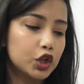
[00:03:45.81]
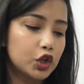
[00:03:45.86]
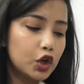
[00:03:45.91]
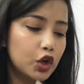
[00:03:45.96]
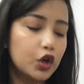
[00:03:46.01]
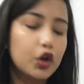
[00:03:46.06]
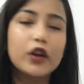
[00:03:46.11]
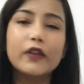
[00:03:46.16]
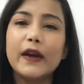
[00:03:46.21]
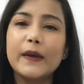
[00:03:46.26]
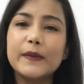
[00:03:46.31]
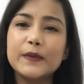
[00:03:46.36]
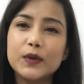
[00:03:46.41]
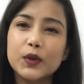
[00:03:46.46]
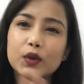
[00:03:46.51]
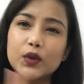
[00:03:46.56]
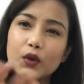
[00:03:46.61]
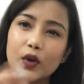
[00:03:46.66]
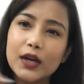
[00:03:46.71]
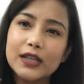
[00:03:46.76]
तो गुड वाइब्स
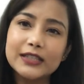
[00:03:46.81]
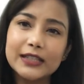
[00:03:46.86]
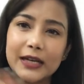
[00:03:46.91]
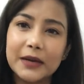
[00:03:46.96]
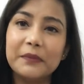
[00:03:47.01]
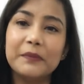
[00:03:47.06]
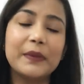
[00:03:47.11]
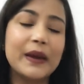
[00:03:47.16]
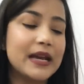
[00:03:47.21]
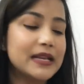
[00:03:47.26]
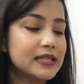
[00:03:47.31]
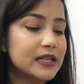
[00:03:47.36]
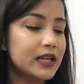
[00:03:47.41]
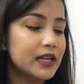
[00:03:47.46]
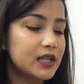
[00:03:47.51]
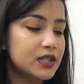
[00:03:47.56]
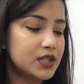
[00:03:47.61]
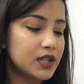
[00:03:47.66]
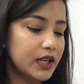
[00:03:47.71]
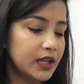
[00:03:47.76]
को थोड़ा सा कम प्राइस
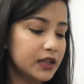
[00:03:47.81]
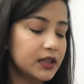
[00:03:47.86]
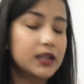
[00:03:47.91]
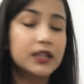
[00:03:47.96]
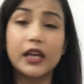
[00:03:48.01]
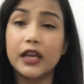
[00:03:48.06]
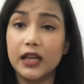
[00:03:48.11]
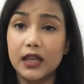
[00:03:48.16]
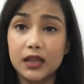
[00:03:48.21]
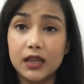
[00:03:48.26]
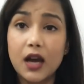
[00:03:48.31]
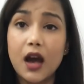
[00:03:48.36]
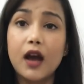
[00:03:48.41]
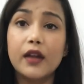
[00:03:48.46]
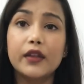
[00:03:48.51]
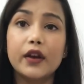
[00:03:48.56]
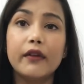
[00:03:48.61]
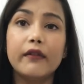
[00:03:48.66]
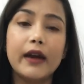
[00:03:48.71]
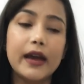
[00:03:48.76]
करना चाहिए चाहिए था
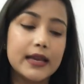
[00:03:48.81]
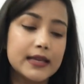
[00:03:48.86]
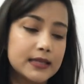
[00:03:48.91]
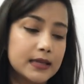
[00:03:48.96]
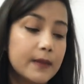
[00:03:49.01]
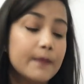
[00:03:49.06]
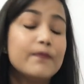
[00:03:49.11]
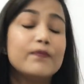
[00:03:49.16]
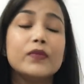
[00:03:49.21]
अदरवाइज़